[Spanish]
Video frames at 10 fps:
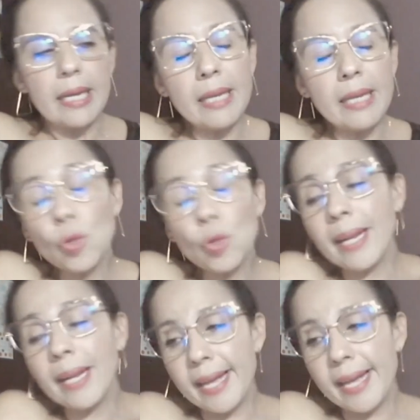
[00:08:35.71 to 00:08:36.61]
Y
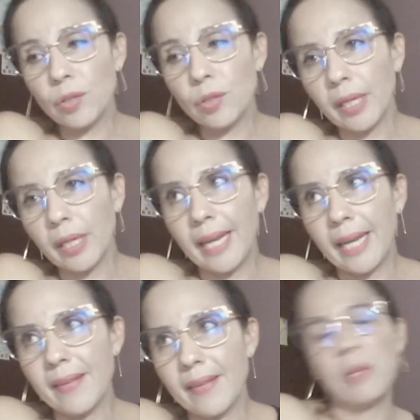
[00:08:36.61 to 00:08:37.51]
súmale a eso
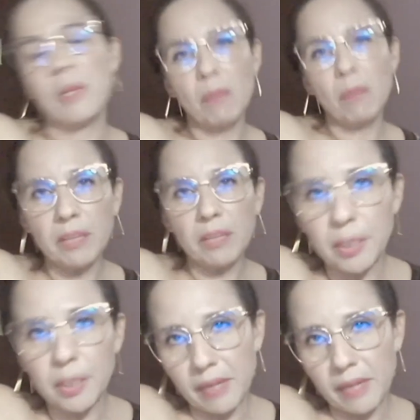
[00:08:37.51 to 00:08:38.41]
que desde el primer
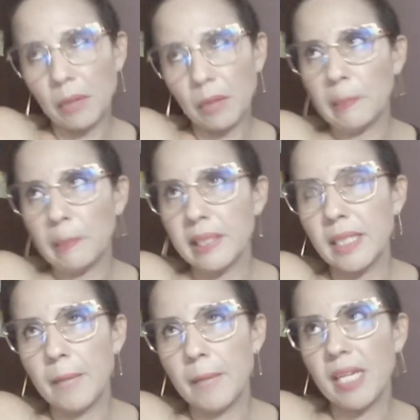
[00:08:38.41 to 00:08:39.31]
momento que yo entré a la
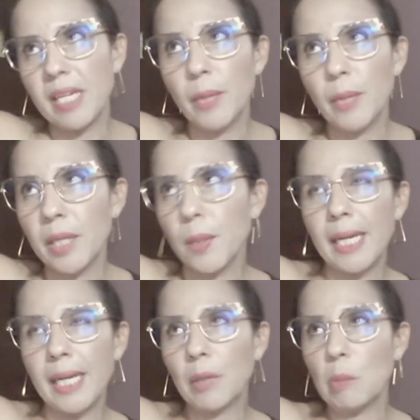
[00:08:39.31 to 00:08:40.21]
compañía, el dueño
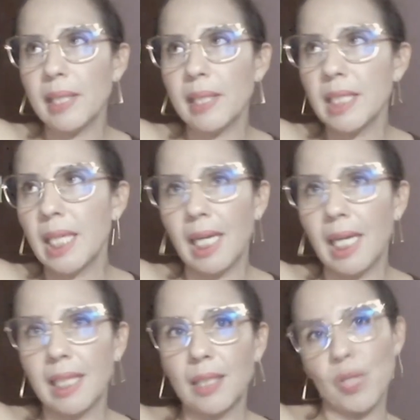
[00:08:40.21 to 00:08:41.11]
de la
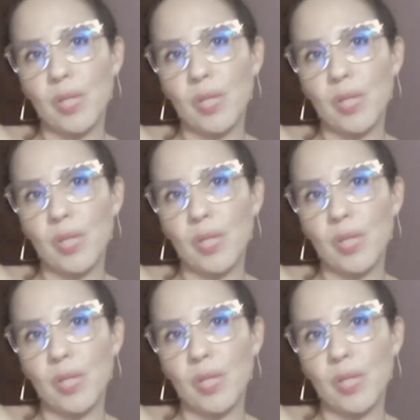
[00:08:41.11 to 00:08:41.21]
compañía,